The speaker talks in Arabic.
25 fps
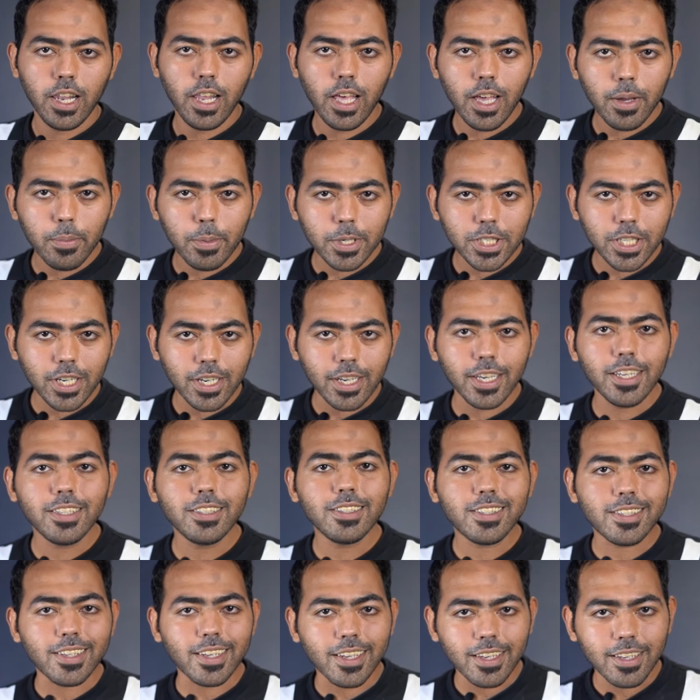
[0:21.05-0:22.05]
لا يا باشا
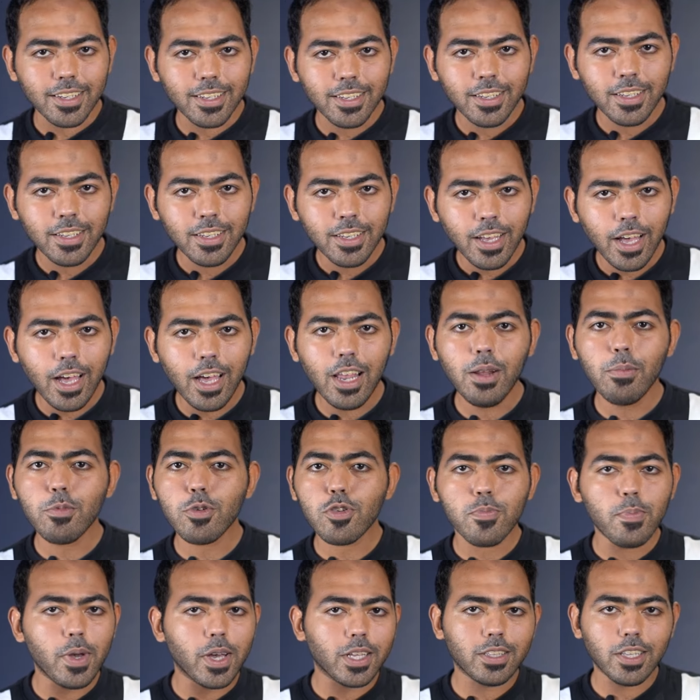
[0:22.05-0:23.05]
انسى انا
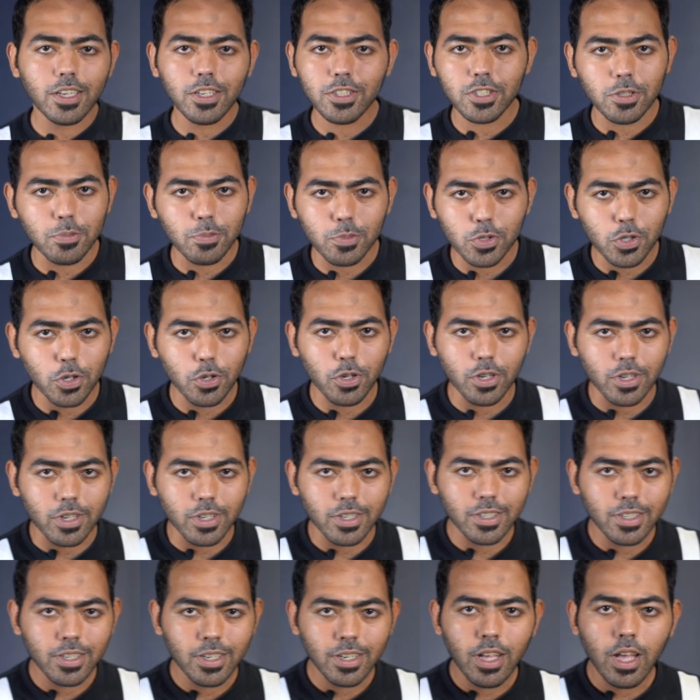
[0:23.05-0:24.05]
مش محتاج سمسار
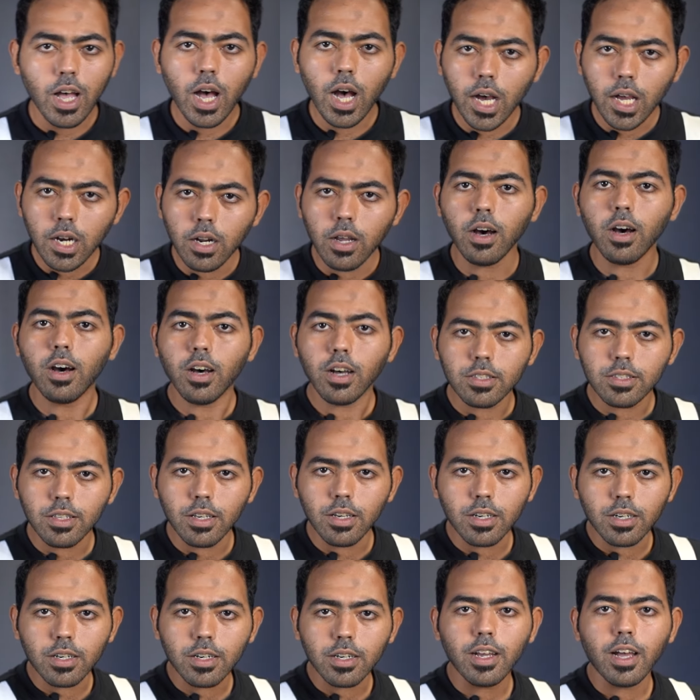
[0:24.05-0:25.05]
انا
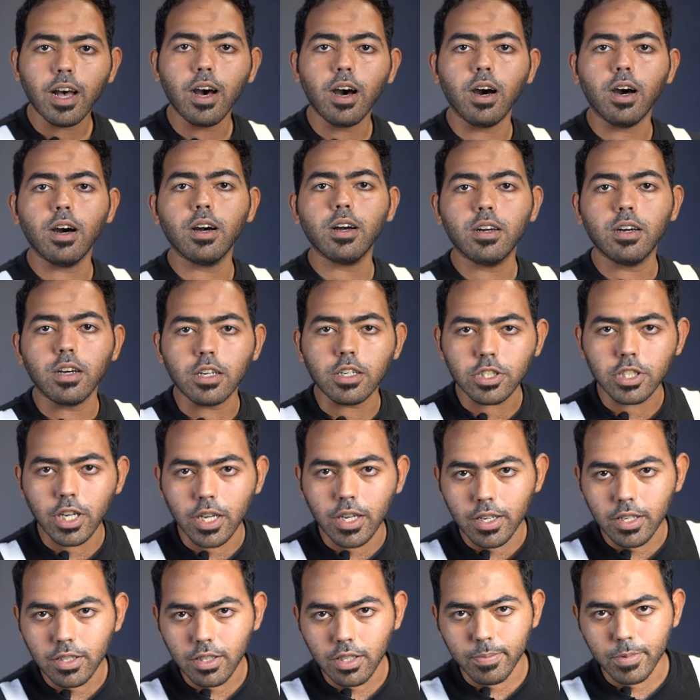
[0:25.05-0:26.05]
اقدر اأجر
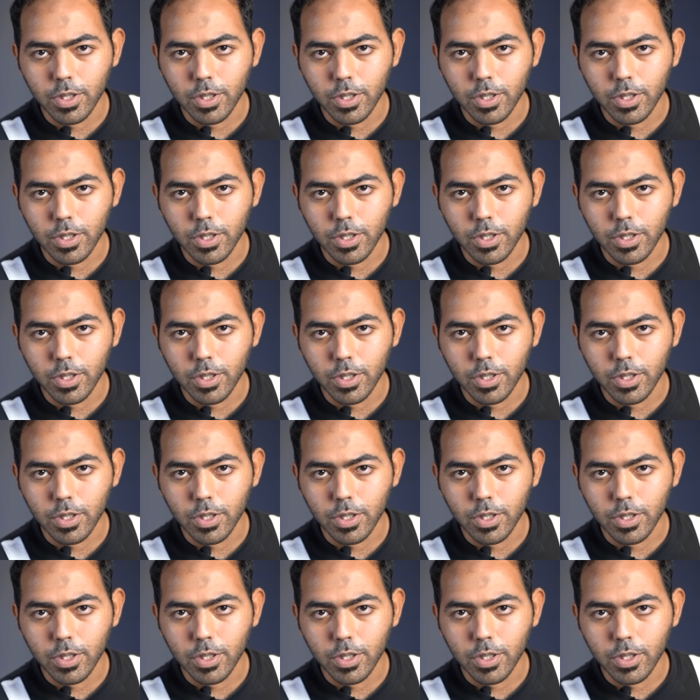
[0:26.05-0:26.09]
شقتي